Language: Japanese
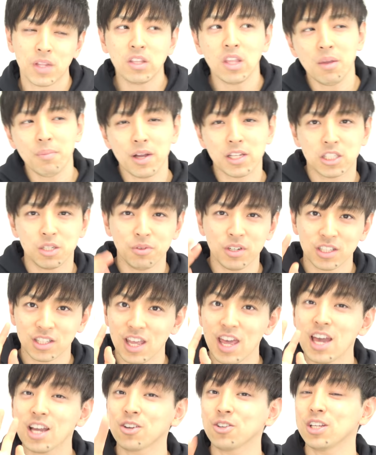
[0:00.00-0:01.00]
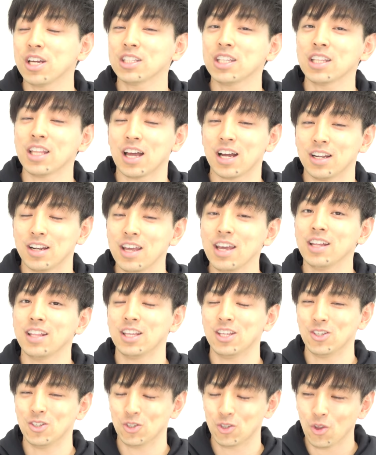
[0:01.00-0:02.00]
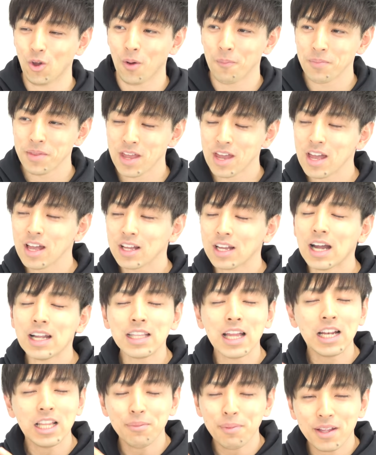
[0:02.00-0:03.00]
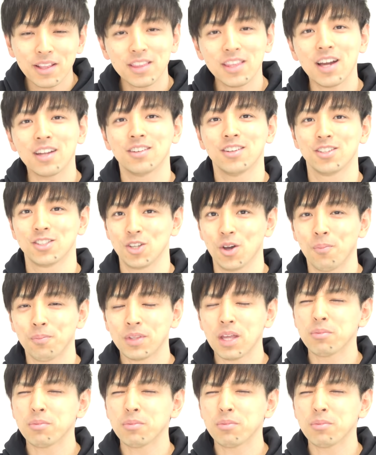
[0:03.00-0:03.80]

例えば自分が大学にやってた例で言うと、語り場ってあるんですよ。